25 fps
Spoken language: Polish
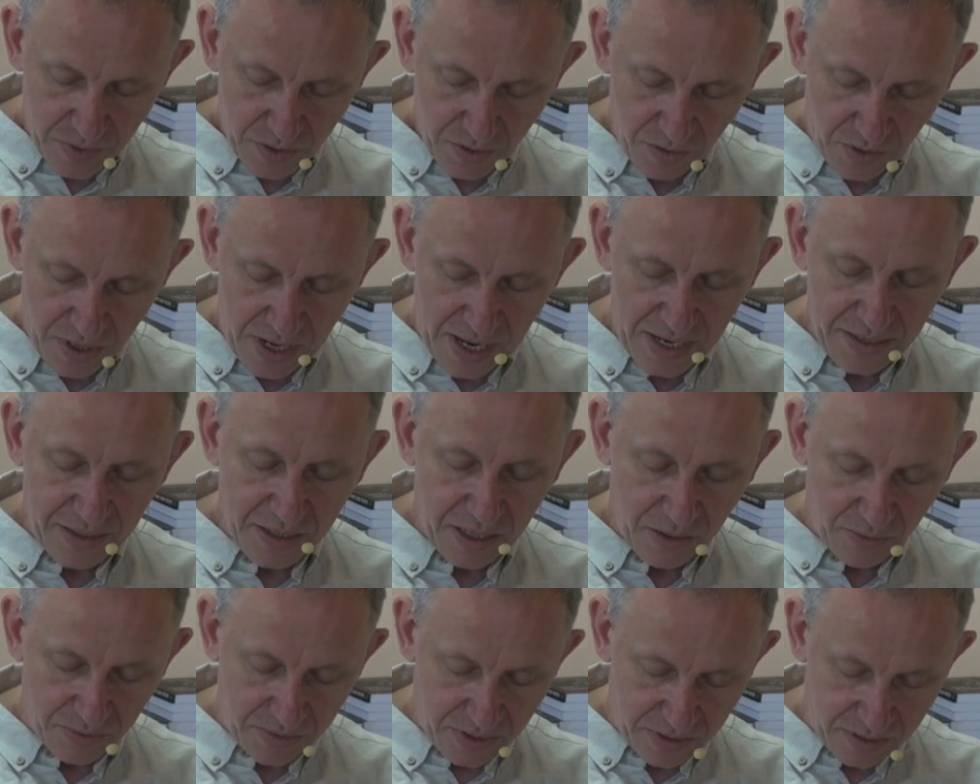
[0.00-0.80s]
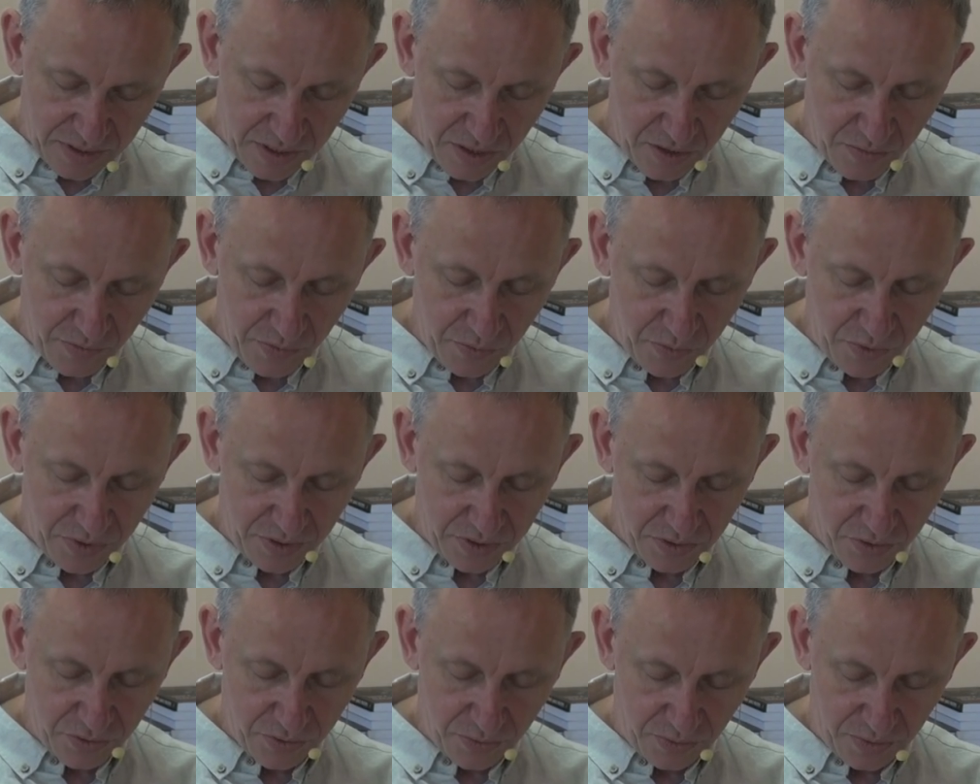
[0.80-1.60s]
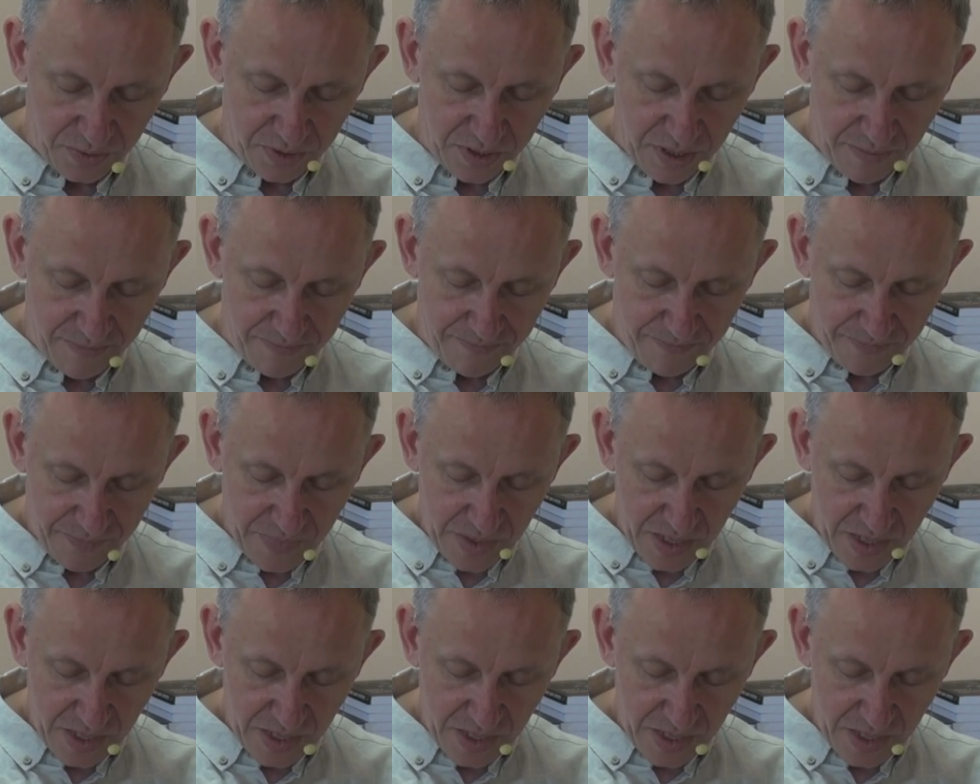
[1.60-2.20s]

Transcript: To Landau zaznajomił się z Schulzem.